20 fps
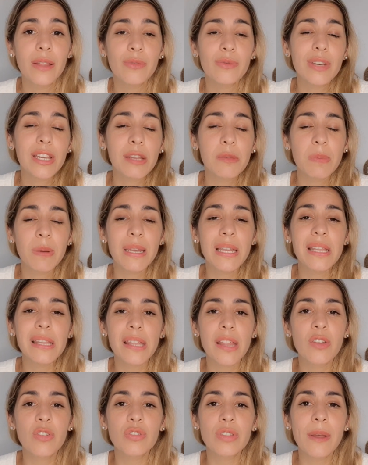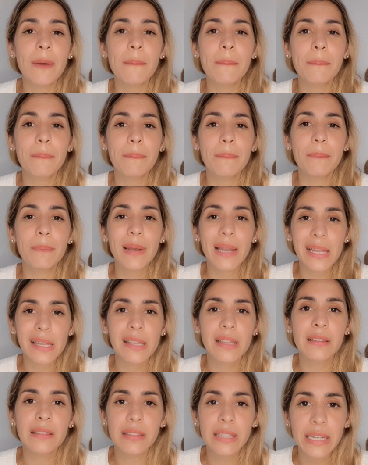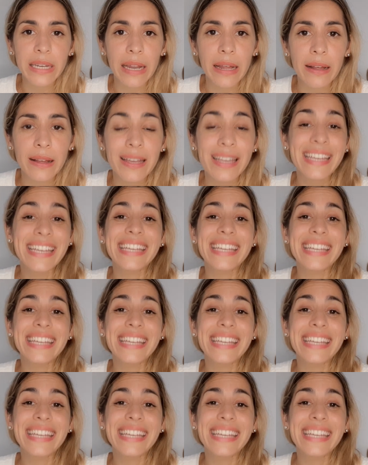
experiencia no tan placentera